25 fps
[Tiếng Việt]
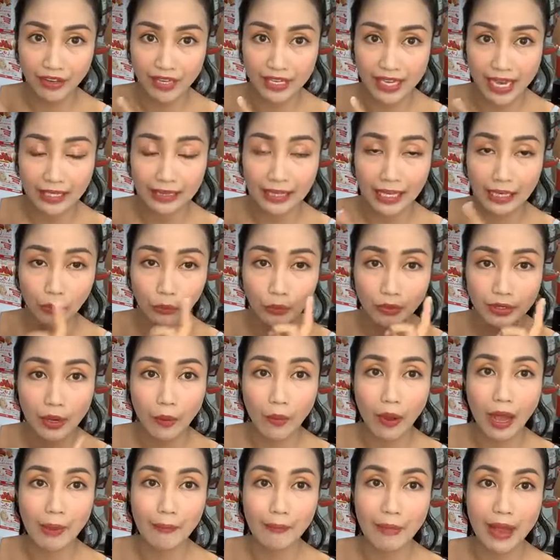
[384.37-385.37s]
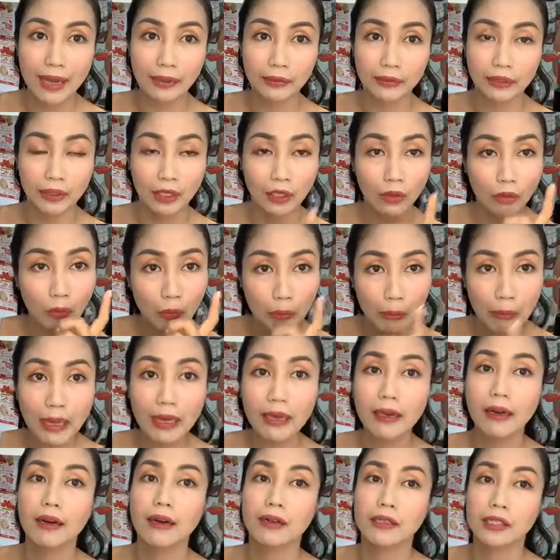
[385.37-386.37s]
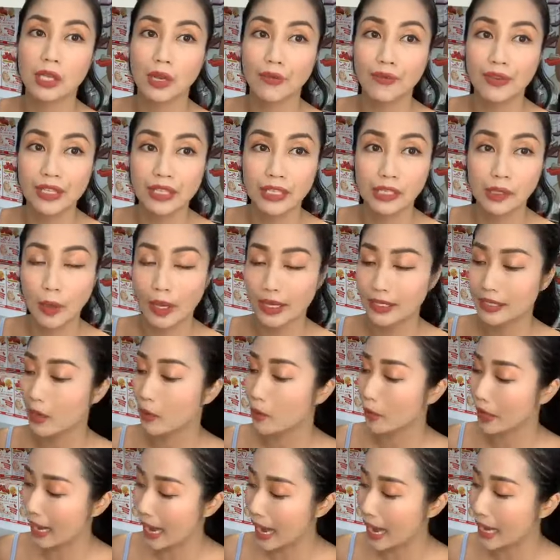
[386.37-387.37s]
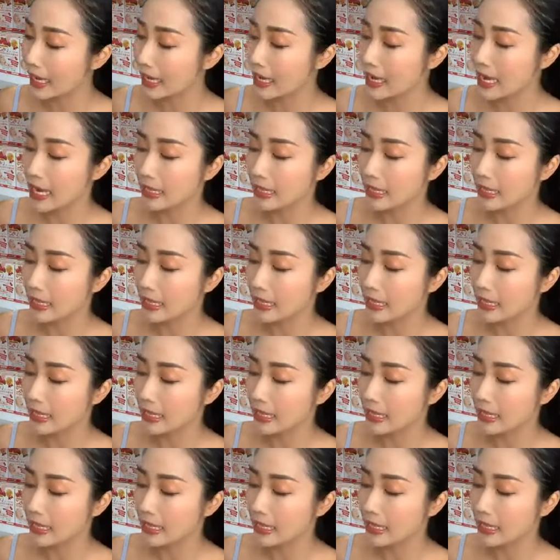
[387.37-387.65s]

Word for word: và giá thành của dâu Amaou thì nó cũng mắc hơn so với những loại dâu khác.